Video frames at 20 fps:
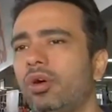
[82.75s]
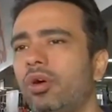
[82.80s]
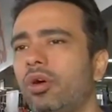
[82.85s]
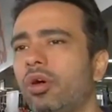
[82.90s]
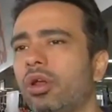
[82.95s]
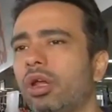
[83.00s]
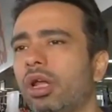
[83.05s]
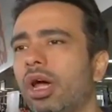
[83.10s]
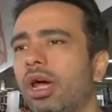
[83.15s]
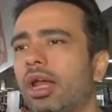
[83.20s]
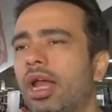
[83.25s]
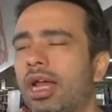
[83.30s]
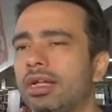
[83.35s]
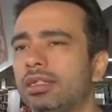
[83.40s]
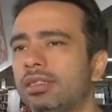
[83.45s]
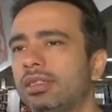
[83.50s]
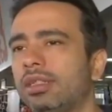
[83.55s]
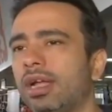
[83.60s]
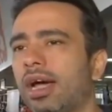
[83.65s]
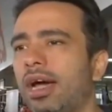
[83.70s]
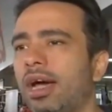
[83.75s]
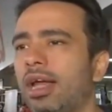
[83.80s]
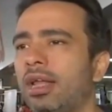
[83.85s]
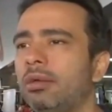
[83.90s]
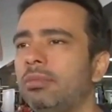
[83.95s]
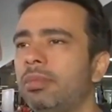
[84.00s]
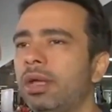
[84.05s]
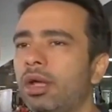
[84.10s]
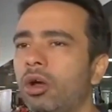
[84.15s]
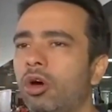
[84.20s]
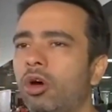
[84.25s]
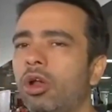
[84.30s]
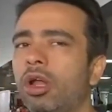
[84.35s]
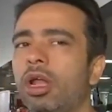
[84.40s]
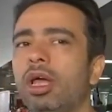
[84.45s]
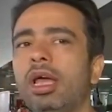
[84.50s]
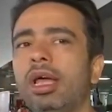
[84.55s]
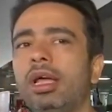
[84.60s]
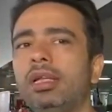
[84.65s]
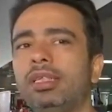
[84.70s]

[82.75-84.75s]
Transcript: और राजस्थान बंगाल